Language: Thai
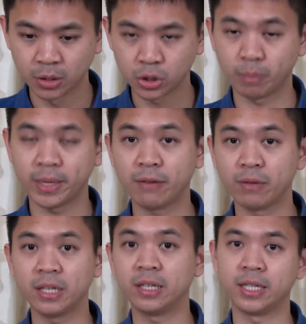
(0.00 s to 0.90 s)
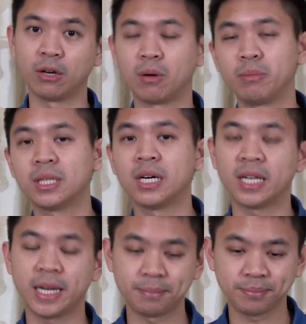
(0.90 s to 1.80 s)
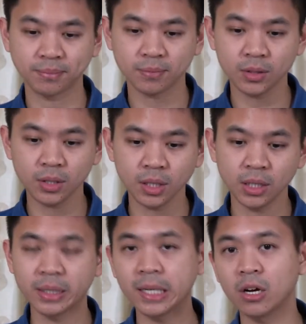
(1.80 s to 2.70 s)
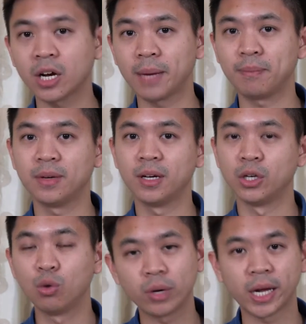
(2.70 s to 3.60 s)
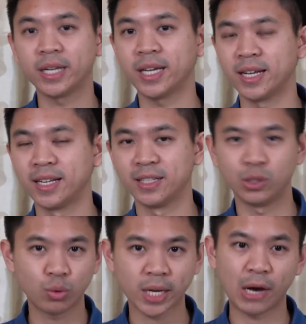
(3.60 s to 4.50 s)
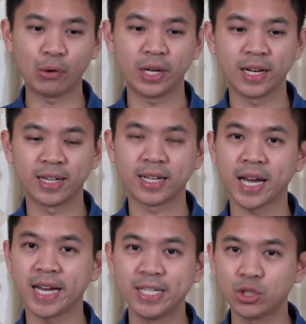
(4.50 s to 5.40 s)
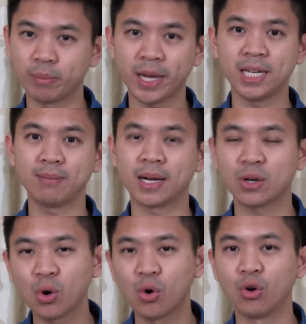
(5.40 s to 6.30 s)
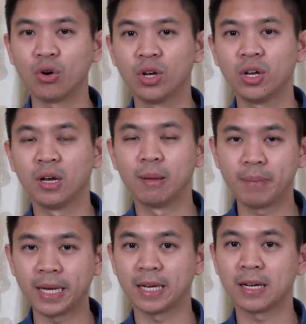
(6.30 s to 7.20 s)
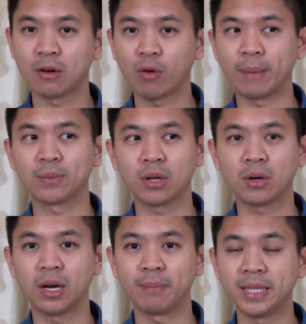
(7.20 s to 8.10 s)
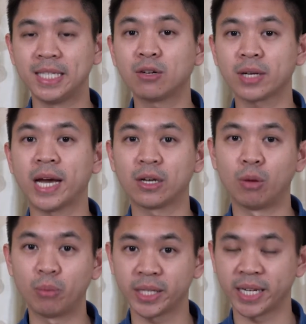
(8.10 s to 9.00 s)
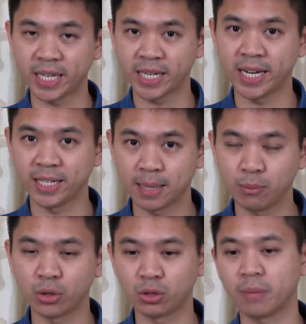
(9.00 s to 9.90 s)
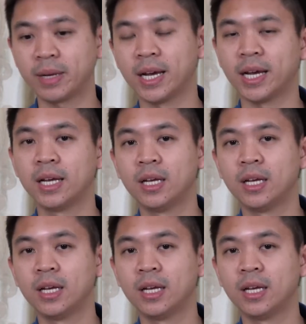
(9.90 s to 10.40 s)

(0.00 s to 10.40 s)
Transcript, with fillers: จบด้านวิทย์เกี่ยวกับคอมพิวเตอร์เนี่ยแล้วแน่นอนครับยุคนั้นเนี่ยยุคเก่าเนี่ยใครที่จบด้านนี้มาก็คงเป็นความต้องอ่าเป็นที่ต้องการของบริษัทใหญ่ๆทั้งหมดถูกต้องไหมฮะ